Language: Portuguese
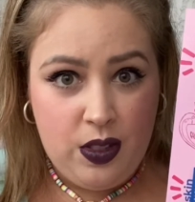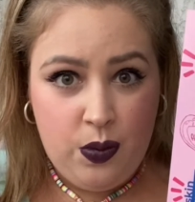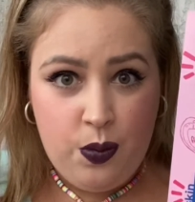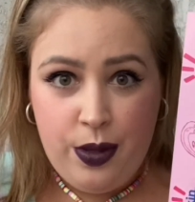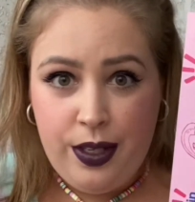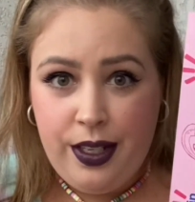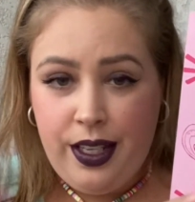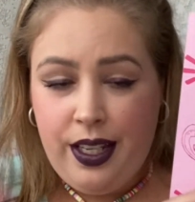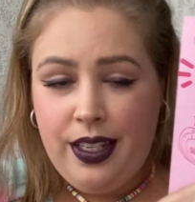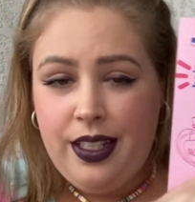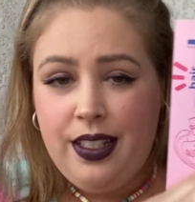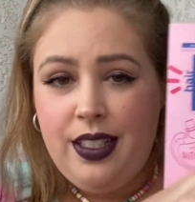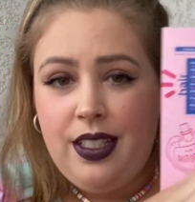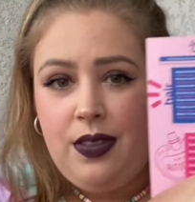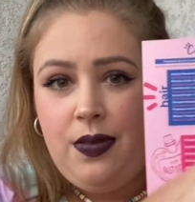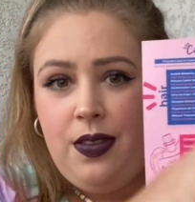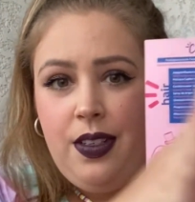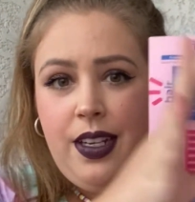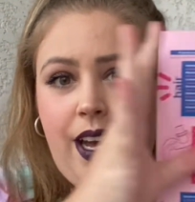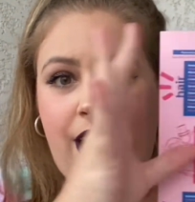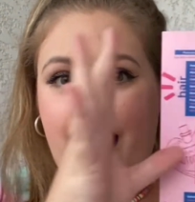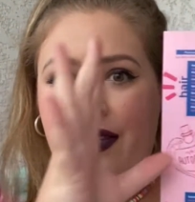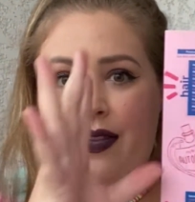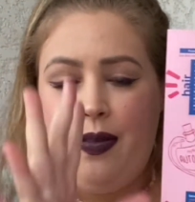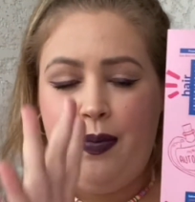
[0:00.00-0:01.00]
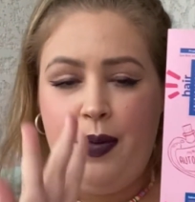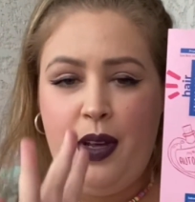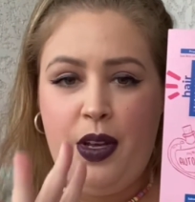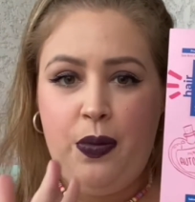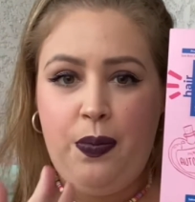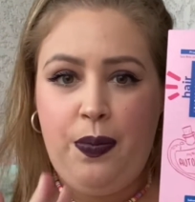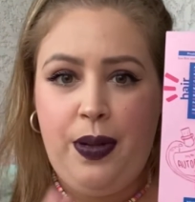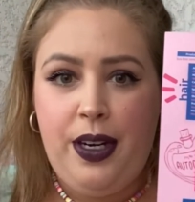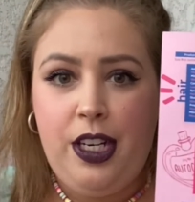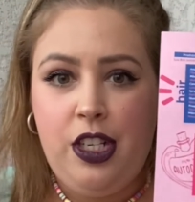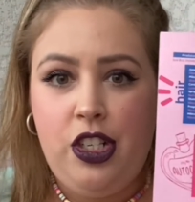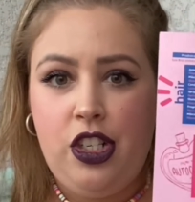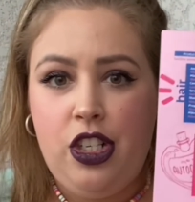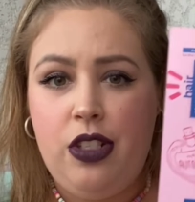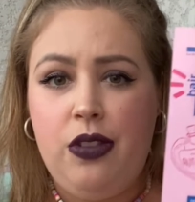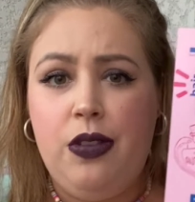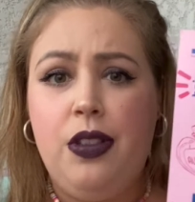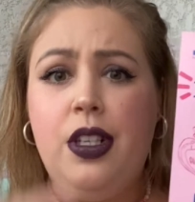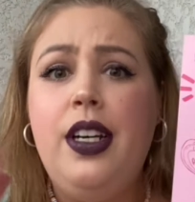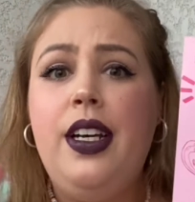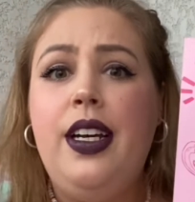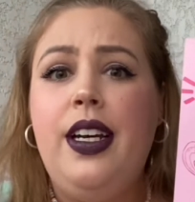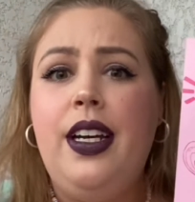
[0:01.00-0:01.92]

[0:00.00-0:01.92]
porque antes ficava meio perdido.